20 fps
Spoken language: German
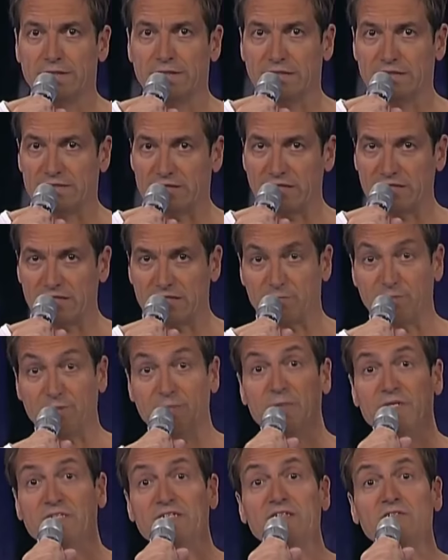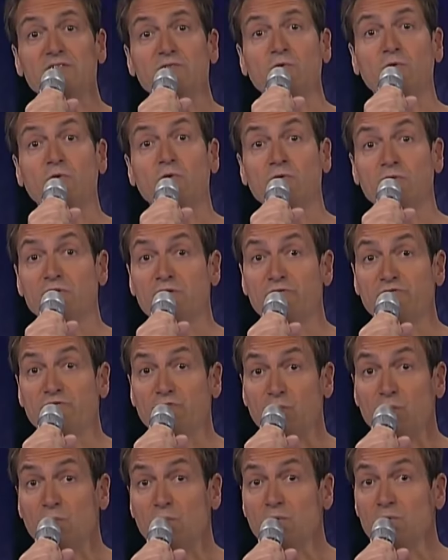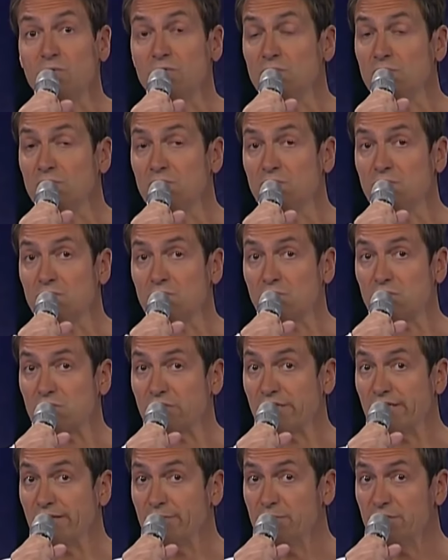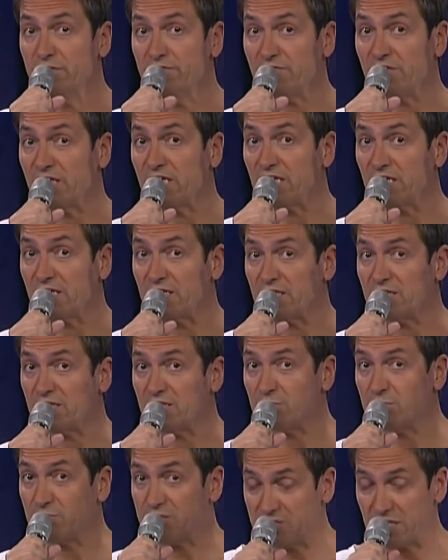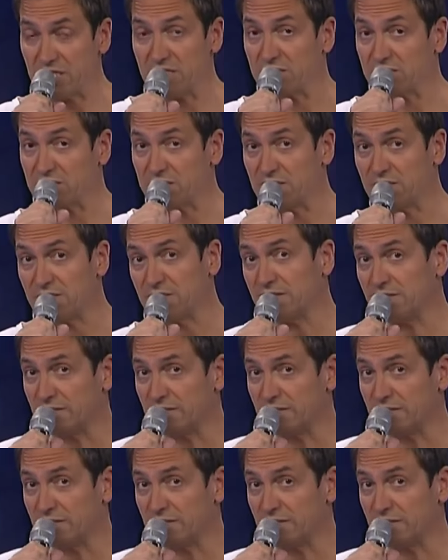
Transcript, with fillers: Er sagt, ich bin mit dir so hoch geflogen, doch der Himmel war besetzt.